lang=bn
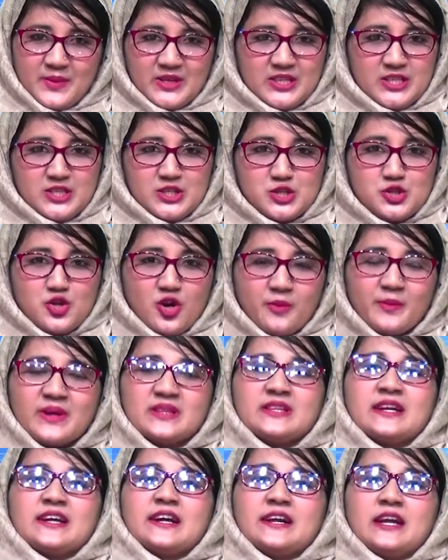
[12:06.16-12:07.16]
আমাদের
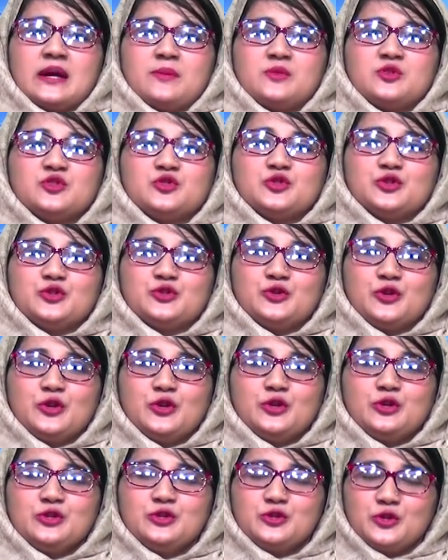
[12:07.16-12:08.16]
সংবাদ দেখার আমন্ত্রণ
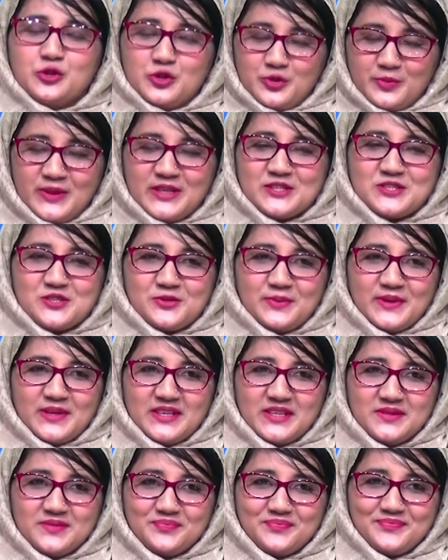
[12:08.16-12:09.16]
রইল ধন্যবাদ
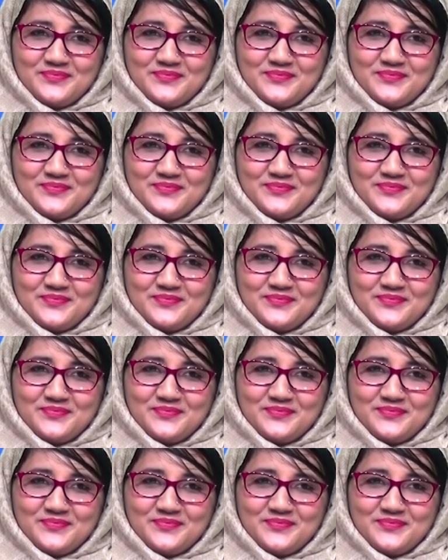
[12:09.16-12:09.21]
সবাইকে